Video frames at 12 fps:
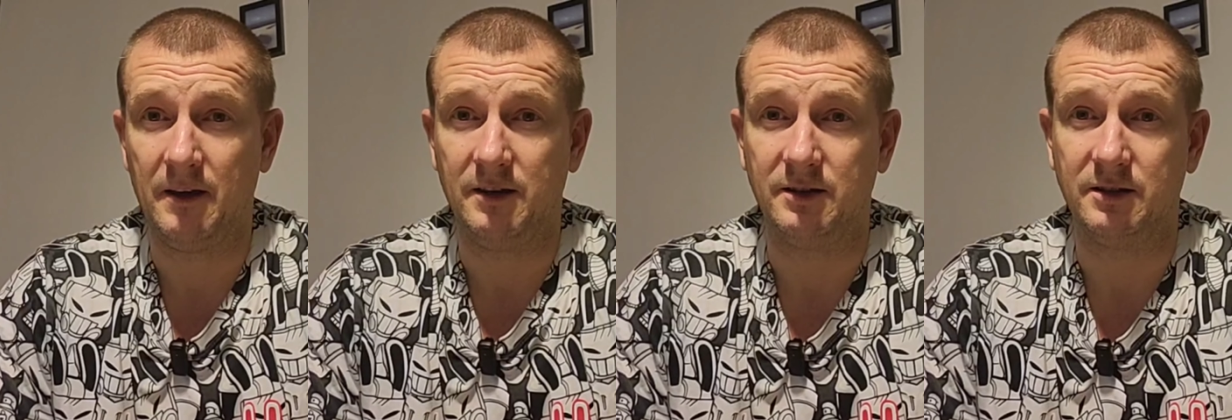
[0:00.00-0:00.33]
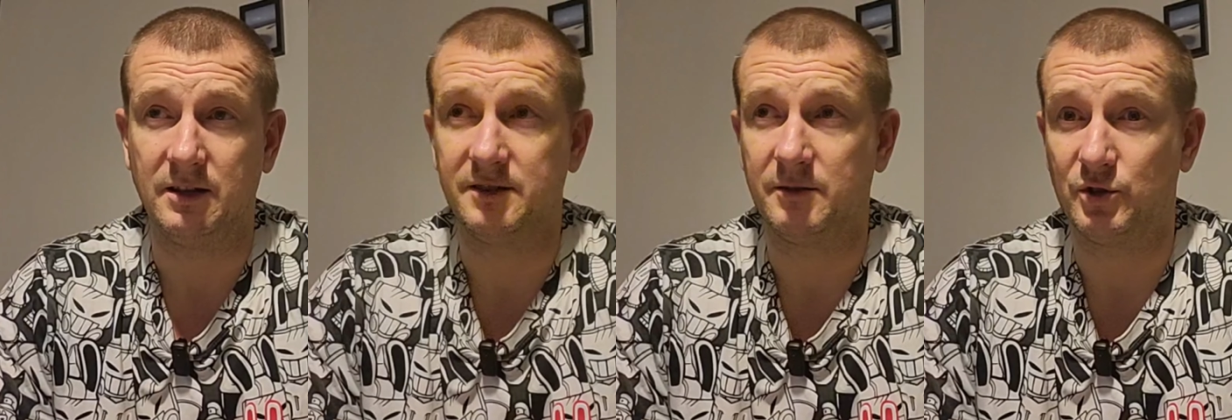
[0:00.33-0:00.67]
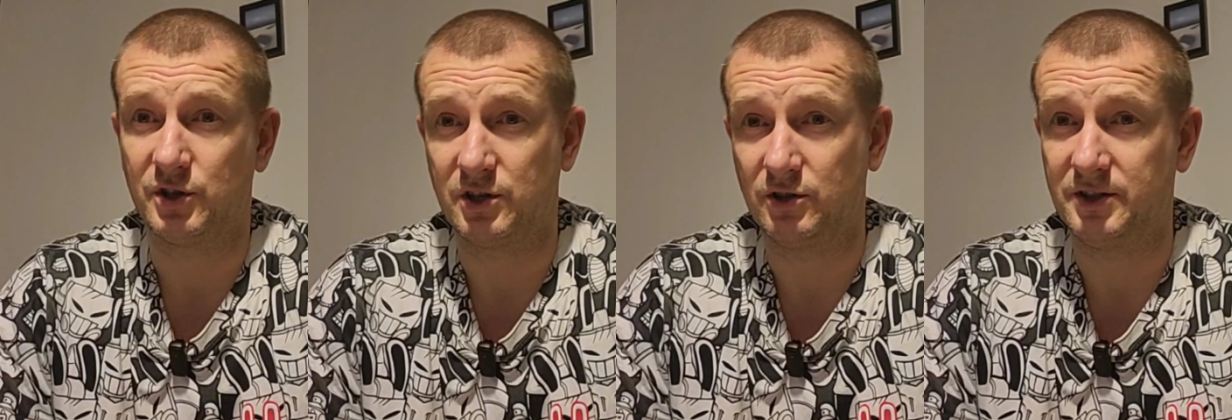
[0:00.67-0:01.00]
Jedyne, co
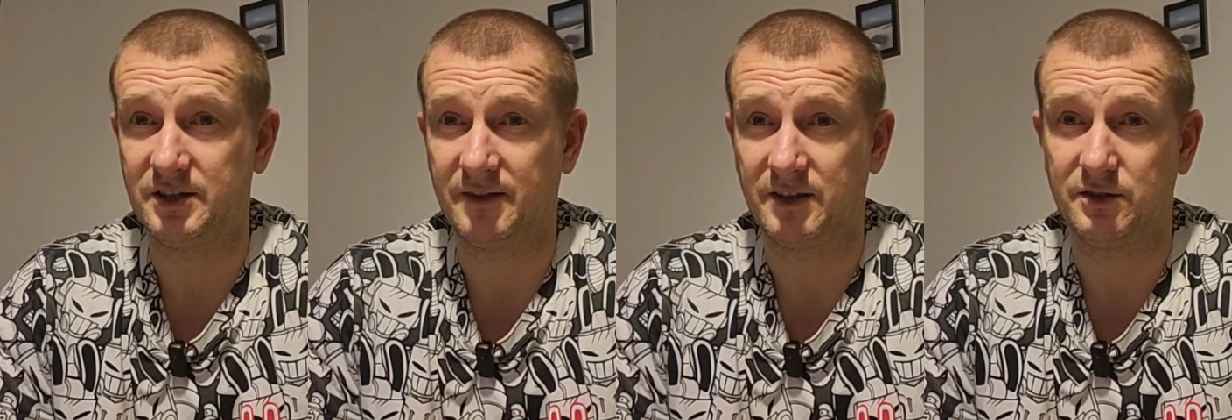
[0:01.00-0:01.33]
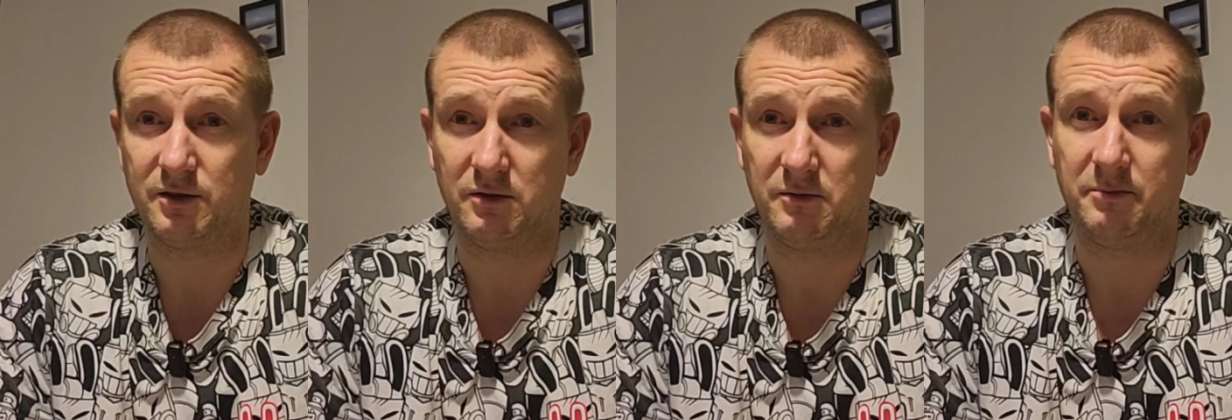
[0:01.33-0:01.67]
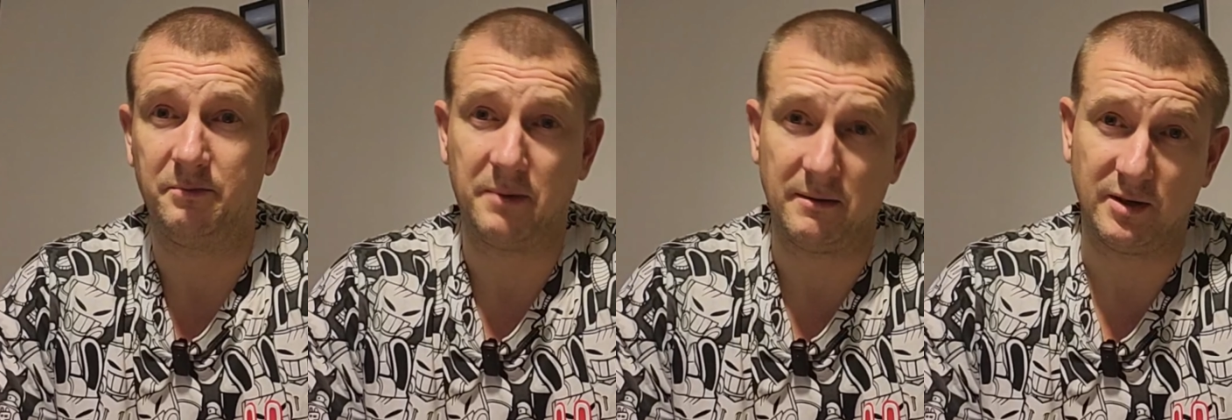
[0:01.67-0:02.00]
może się odezwać, to
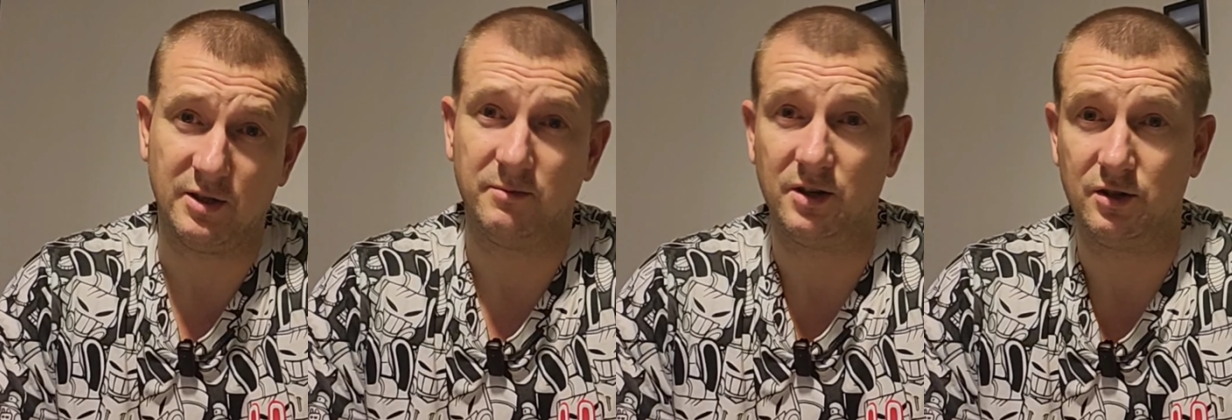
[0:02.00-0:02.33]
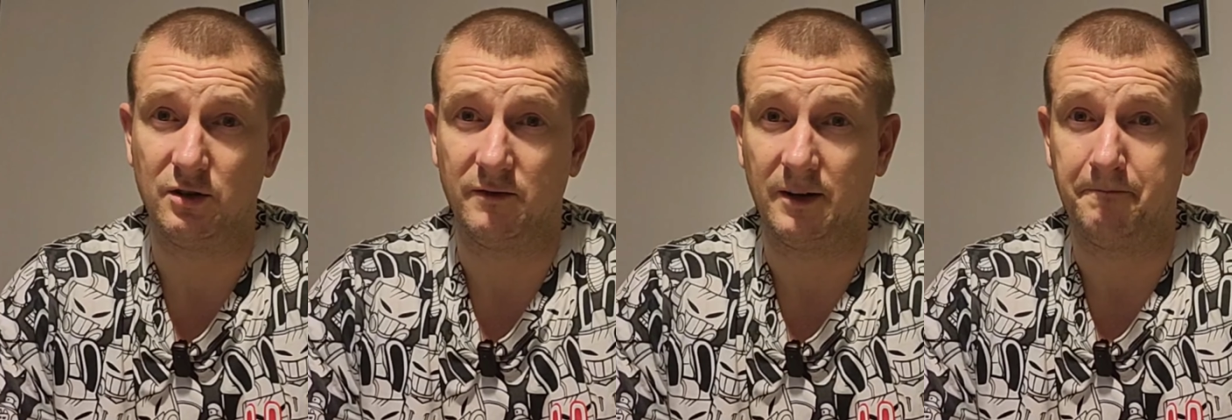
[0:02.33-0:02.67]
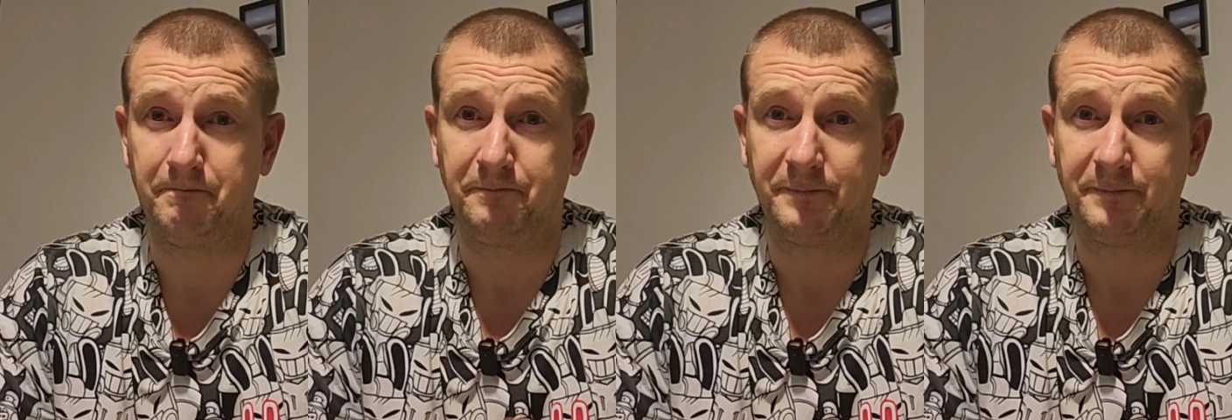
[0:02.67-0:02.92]
pamięć mięśniowa.